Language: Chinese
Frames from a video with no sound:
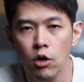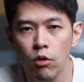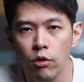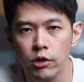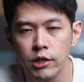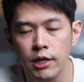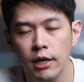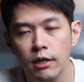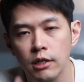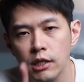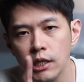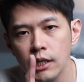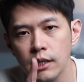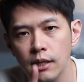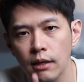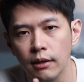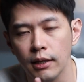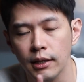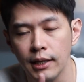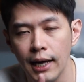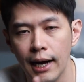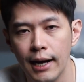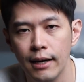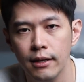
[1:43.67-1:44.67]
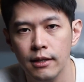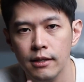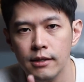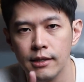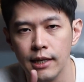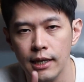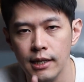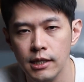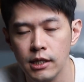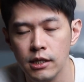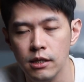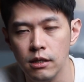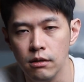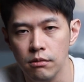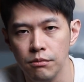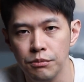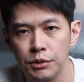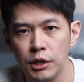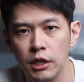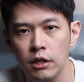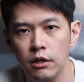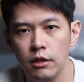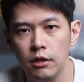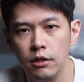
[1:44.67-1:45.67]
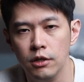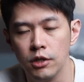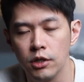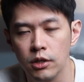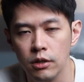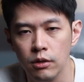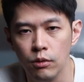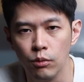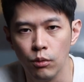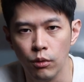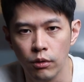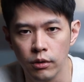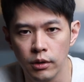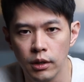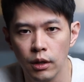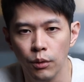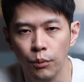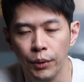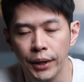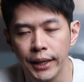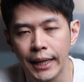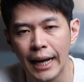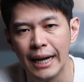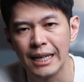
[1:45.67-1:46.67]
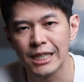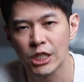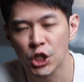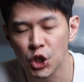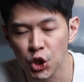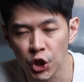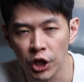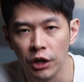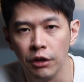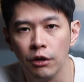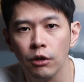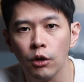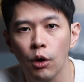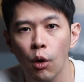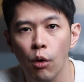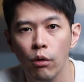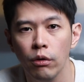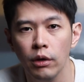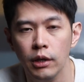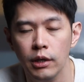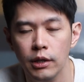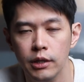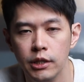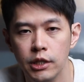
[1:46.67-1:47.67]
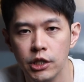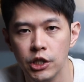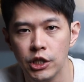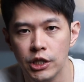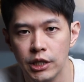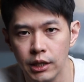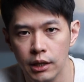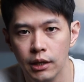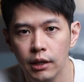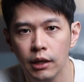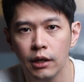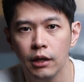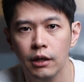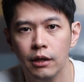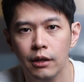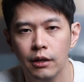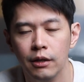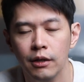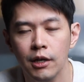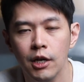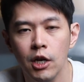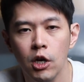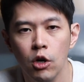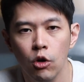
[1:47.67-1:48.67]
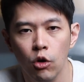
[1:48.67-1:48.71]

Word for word: 我将要介绍给大家的这一支影片呢，是我认为它成功的结合